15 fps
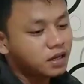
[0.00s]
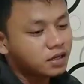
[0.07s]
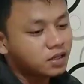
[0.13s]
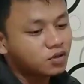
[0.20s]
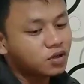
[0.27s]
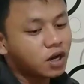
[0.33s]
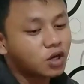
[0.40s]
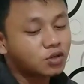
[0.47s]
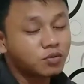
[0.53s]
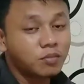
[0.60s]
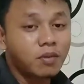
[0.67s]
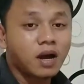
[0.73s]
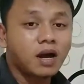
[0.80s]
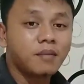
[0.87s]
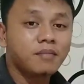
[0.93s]
Ya kita juga harus
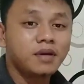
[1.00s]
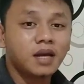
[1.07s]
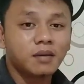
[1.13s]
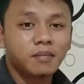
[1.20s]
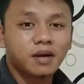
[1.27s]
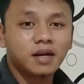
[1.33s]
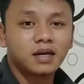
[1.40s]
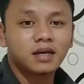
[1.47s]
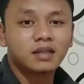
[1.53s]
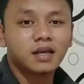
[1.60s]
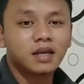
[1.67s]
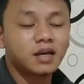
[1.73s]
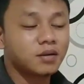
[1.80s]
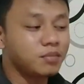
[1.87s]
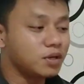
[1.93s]
memahami yang mana kita
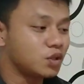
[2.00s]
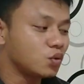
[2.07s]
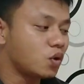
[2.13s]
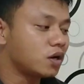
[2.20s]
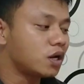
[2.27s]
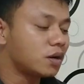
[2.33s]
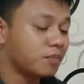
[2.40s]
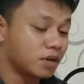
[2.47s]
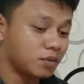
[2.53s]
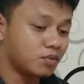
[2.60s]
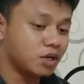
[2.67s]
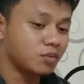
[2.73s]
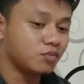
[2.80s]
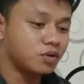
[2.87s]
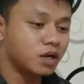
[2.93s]
yang lebih tua daripada
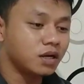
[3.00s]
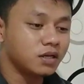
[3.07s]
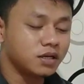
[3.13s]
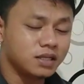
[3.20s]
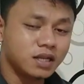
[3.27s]
budak-budak.